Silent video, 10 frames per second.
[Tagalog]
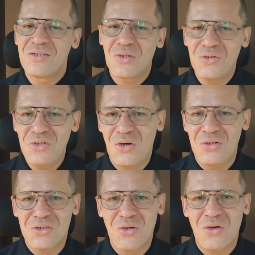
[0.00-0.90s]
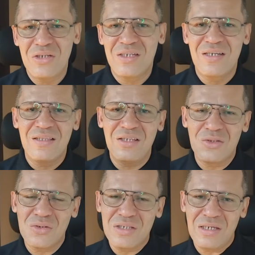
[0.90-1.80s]
So yon so isa na
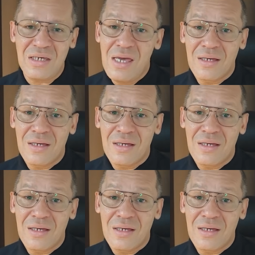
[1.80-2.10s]
dito si